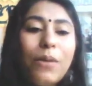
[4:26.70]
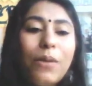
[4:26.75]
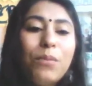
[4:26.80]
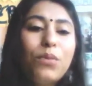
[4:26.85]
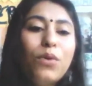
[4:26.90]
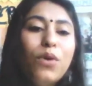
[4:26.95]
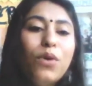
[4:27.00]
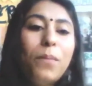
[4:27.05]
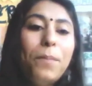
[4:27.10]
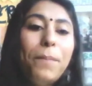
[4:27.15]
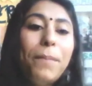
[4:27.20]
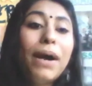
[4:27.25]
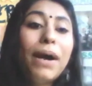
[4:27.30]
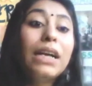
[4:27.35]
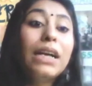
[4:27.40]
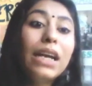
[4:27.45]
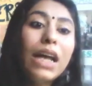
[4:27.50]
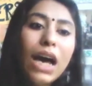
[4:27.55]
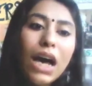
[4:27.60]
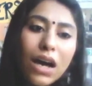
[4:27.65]
कि आपको
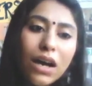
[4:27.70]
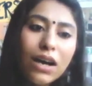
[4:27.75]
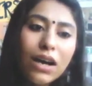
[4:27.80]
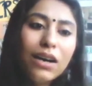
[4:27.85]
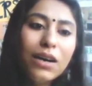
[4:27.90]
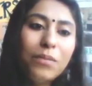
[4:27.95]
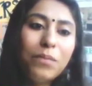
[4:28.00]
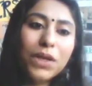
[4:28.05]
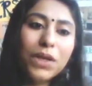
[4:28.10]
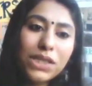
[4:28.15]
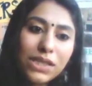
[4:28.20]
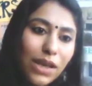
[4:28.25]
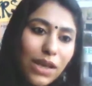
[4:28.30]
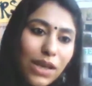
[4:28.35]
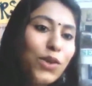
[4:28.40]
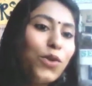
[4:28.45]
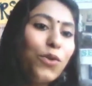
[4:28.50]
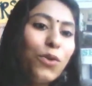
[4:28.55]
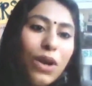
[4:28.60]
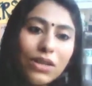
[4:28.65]
पढ़ना uh,
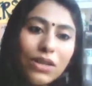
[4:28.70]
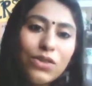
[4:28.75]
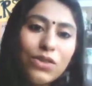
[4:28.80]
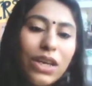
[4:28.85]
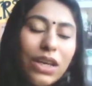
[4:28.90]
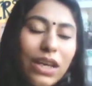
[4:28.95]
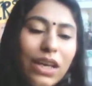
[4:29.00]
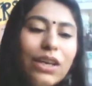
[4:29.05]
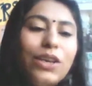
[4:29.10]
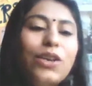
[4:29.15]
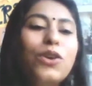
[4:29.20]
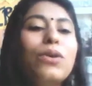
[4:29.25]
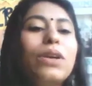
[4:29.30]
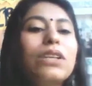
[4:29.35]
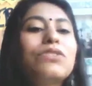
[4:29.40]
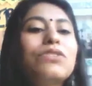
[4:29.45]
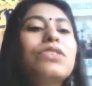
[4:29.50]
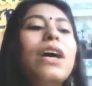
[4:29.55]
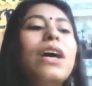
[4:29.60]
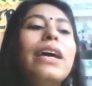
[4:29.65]
पसंद होना चाहिए
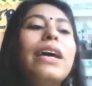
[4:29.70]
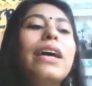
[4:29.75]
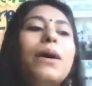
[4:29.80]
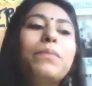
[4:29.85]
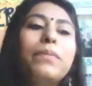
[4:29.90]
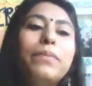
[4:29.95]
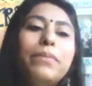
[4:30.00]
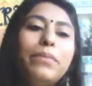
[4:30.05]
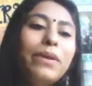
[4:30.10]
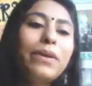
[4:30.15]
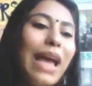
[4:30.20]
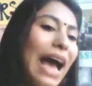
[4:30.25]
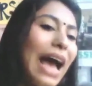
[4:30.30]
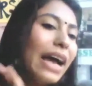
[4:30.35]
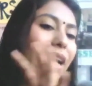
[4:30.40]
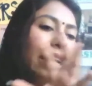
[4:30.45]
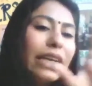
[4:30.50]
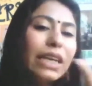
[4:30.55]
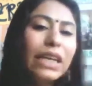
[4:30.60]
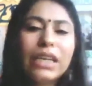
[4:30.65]
क्योंकि चाहे आप
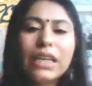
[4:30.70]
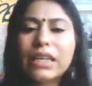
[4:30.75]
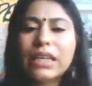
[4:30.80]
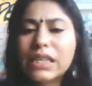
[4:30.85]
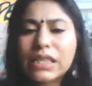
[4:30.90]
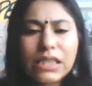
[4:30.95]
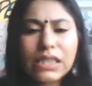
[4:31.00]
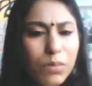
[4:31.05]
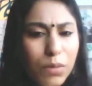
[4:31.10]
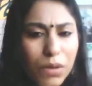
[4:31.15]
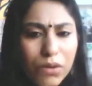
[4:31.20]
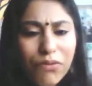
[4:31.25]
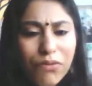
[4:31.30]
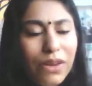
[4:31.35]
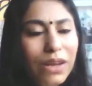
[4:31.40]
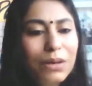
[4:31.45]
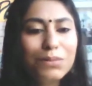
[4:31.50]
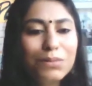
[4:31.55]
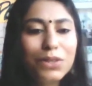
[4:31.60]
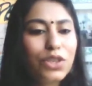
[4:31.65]
एंकरिंग के किसी भी
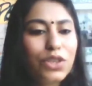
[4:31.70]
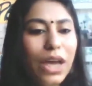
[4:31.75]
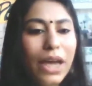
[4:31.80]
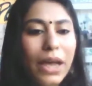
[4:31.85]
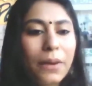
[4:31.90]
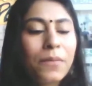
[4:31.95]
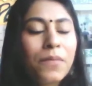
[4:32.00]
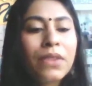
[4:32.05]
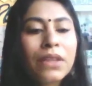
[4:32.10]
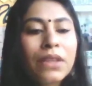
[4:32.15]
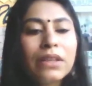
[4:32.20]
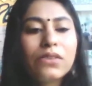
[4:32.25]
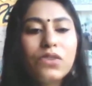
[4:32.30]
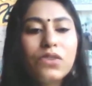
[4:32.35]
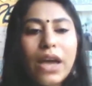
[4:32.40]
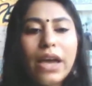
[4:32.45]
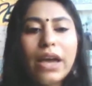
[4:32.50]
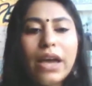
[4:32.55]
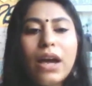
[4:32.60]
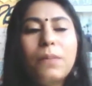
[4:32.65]
फील्ड में जाए
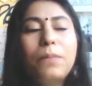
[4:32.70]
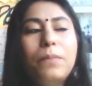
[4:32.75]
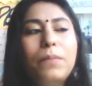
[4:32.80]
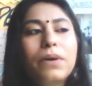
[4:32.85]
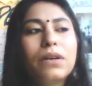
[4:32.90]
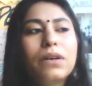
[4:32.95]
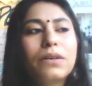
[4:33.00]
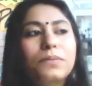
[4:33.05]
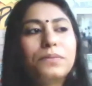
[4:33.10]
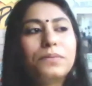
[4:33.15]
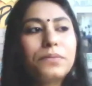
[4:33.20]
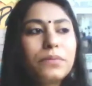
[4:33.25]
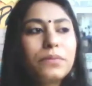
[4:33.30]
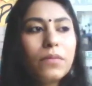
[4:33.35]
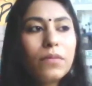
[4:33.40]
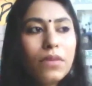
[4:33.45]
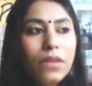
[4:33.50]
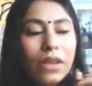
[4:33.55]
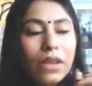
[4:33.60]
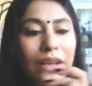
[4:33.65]
चाहे
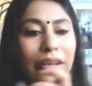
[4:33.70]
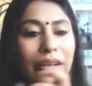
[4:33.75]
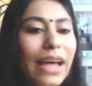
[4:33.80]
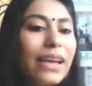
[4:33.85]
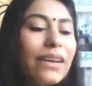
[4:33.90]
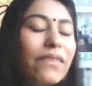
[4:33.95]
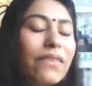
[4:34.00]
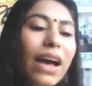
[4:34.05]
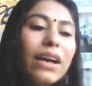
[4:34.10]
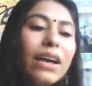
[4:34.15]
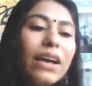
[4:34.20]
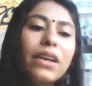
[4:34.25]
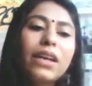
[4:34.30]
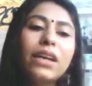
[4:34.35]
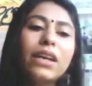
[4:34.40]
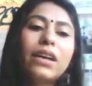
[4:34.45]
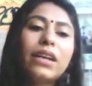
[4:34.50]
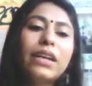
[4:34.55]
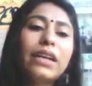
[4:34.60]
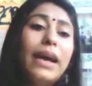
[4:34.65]
आप लाइव uh,
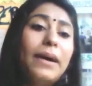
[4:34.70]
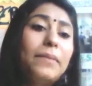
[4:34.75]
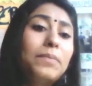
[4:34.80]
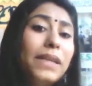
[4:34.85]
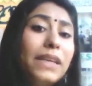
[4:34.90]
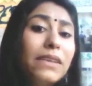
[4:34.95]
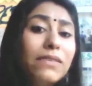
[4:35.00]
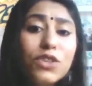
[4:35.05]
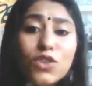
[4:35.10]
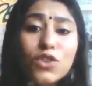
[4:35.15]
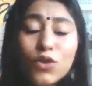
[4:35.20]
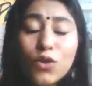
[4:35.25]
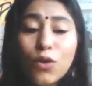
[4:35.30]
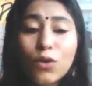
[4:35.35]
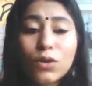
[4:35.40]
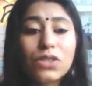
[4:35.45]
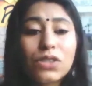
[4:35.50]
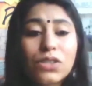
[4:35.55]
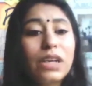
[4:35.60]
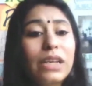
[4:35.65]
एंकरिंग करें आप टीवी
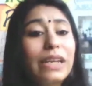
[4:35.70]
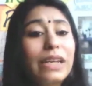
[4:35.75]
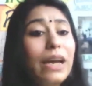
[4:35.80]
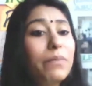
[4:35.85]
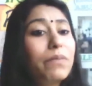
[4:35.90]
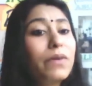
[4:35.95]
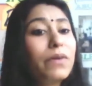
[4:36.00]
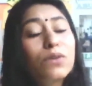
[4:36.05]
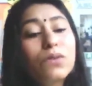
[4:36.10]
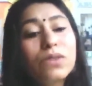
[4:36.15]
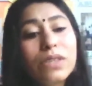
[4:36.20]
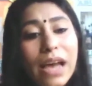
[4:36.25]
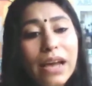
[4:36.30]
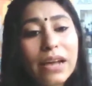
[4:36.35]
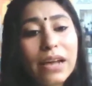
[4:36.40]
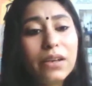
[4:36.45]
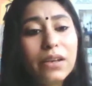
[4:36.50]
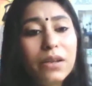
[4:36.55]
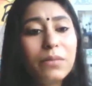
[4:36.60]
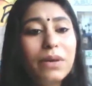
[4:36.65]
शो होस्ट करें आप
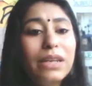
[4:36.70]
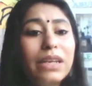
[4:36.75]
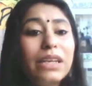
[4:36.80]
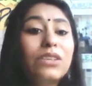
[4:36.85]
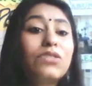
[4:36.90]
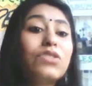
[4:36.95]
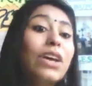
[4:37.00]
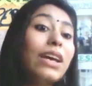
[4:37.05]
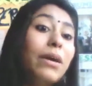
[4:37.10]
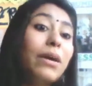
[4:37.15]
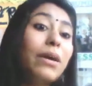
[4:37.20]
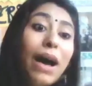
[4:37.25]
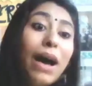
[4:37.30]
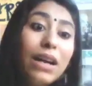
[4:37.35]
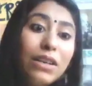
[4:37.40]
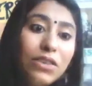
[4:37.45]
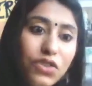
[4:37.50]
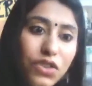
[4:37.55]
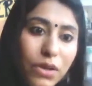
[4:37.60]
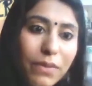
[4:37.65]
न्यूज एंकर बने चाहे
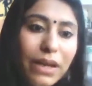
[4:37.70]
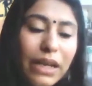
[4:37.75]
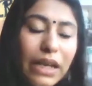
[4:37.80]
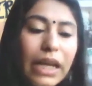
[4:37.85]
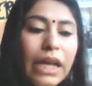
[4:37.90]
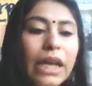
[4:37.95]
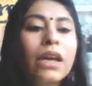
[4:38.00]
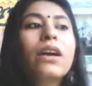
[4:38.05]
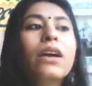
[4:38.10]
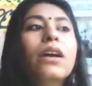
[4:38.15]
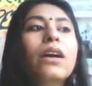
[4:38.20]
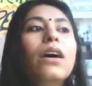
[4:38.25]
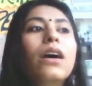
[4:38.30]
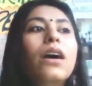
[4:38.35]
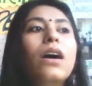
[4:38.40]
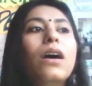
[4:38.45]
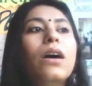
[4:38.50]
आप आरजे बने